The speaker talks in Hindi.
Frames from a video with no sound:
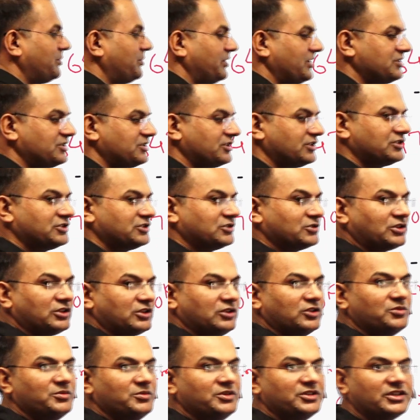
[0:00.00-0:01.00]
पैंसठ सौ
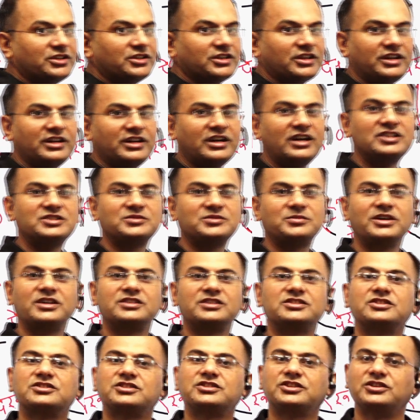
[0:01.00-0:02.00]
किलोमीटर के
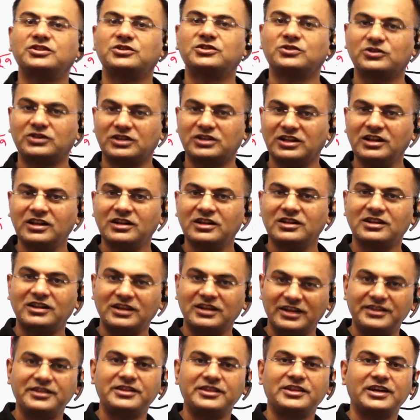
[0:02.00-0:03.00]
आसपास इसकी टोटल
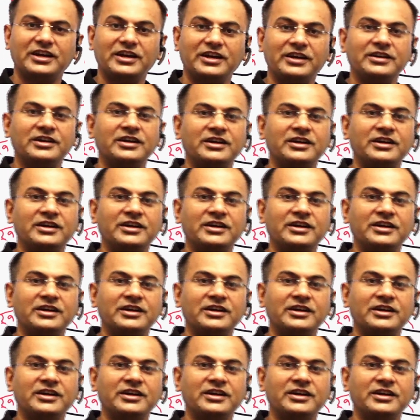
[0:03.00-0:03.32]
लेंथ है